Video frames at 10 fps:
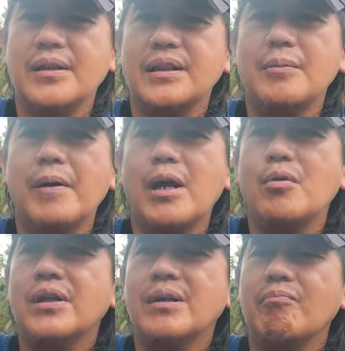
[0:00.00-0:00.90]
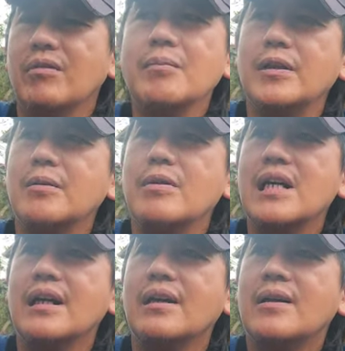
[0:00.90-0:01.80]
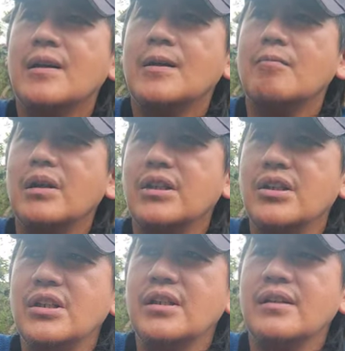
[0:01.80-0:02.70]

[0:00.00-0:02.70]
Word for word: ti panawon napnap iti biag But he,